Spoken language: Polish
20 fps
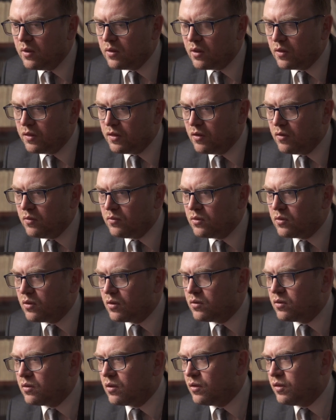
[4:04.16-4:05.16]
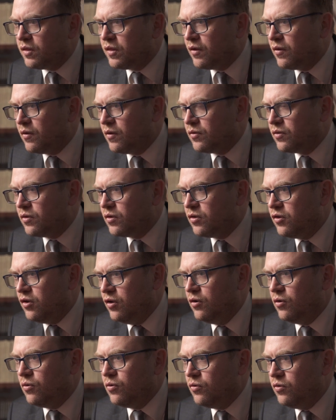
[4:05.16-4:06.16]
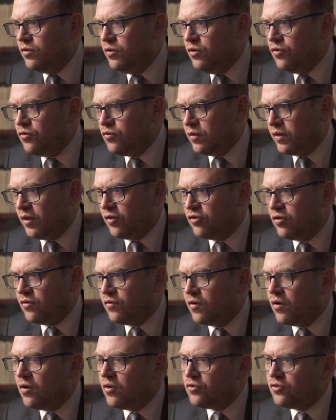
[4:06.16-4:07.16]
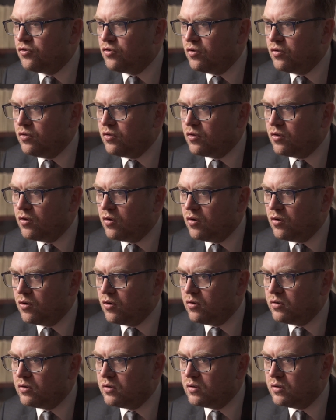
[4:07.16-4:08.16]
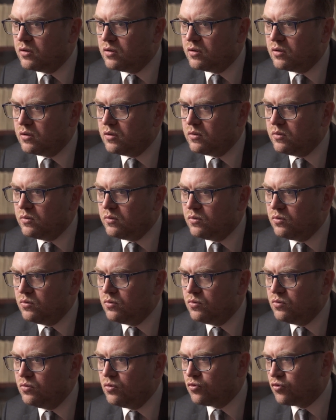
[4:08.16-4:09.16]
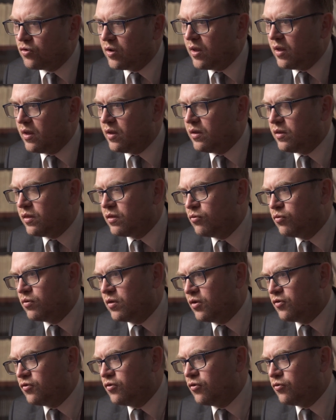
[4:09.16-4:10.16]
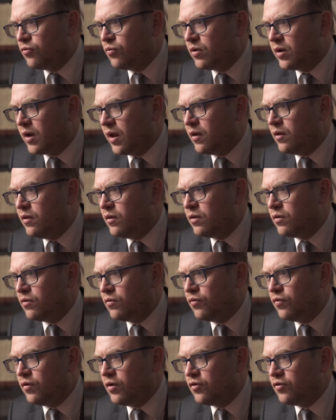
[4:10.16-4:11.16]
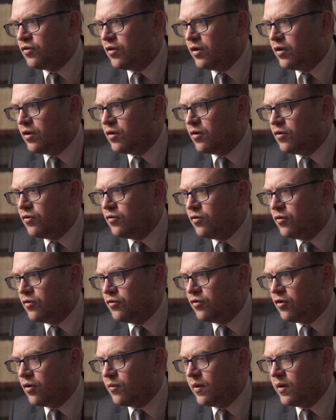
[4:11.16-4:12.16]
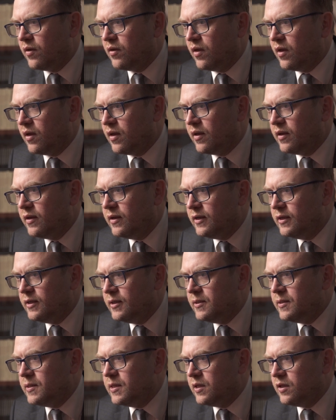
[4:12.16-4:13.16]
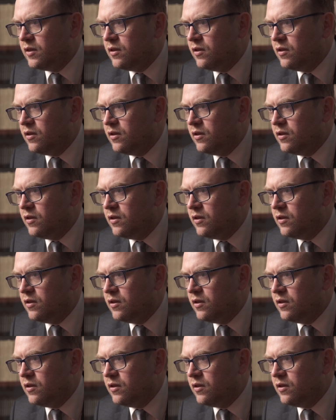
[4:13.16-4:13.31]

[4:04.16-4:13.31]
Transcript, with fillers: To co, to, to, co od kilku dni rzuca się w oczy, to y, duża skuteczność Ukraińców, jeżeli chodzi o działania y,